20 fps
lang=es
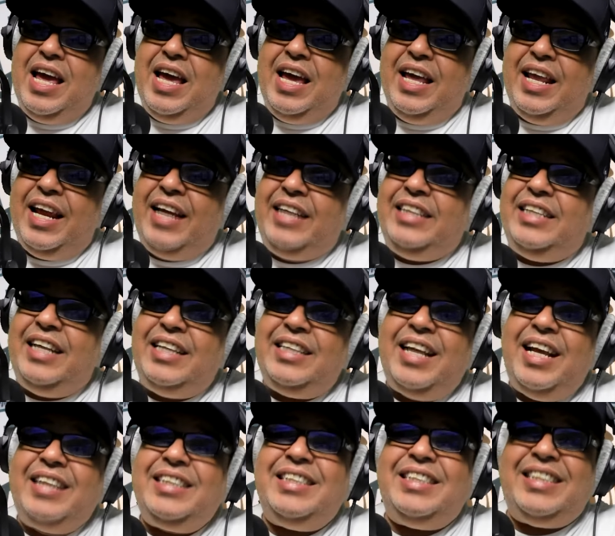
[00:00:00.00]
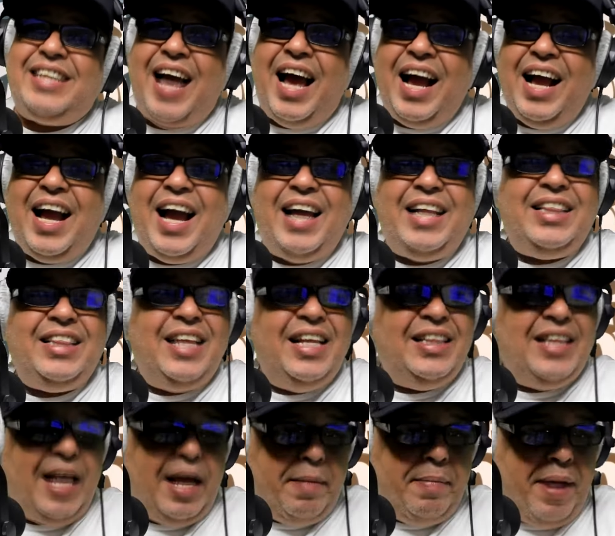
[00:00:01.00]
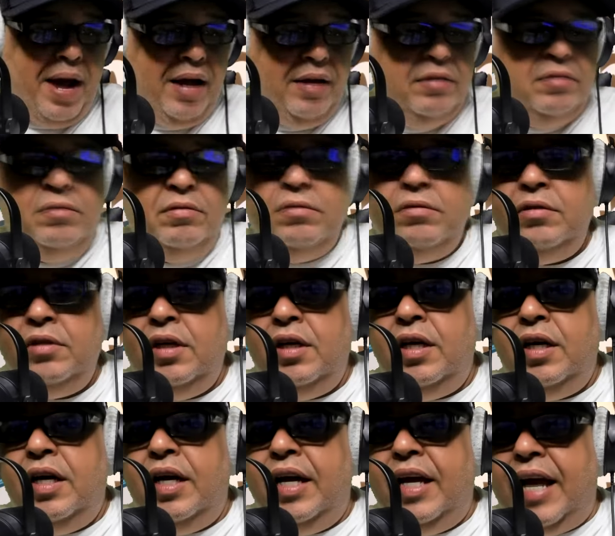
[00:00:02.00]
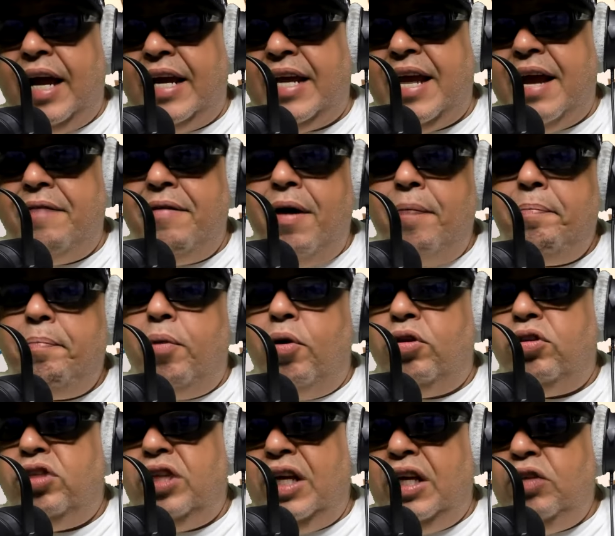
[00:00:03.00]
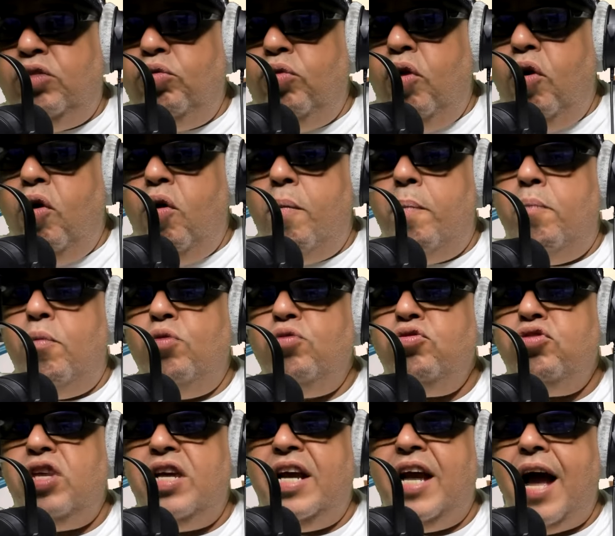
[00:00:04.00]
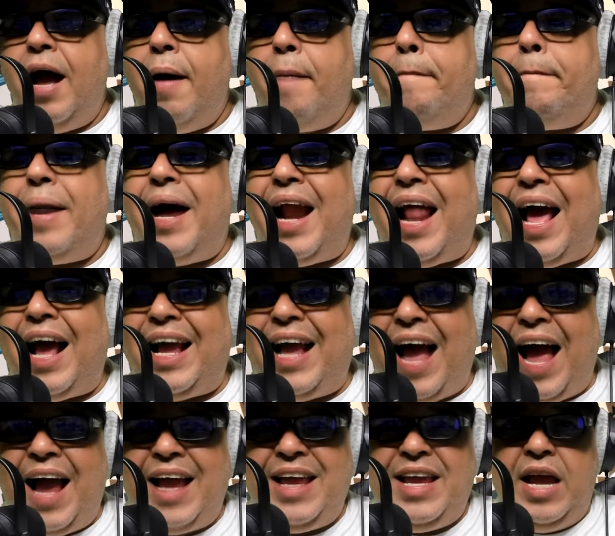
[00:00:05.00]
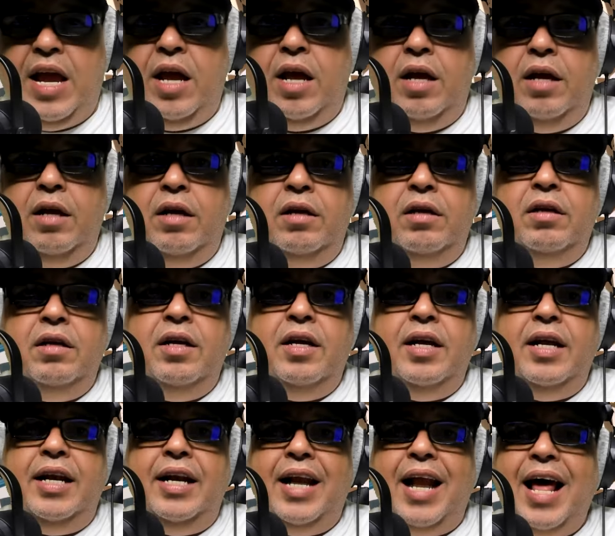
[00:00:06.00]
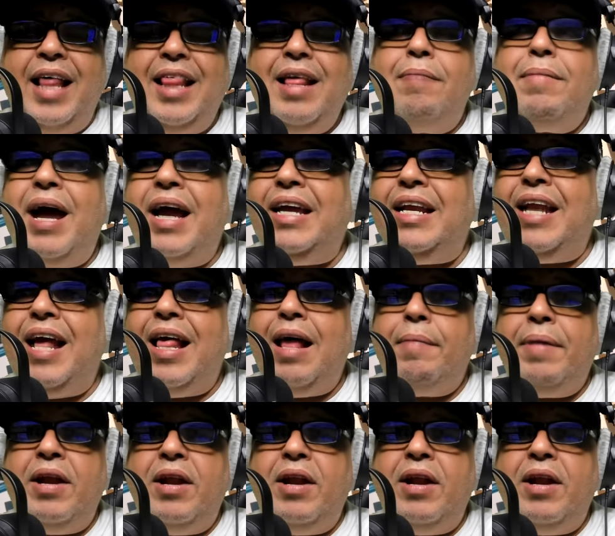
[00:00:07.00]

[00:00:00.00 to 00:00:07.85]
Y Rey Chesta saca este tema que lleva por título Música para la calle. Nada más y nada mm.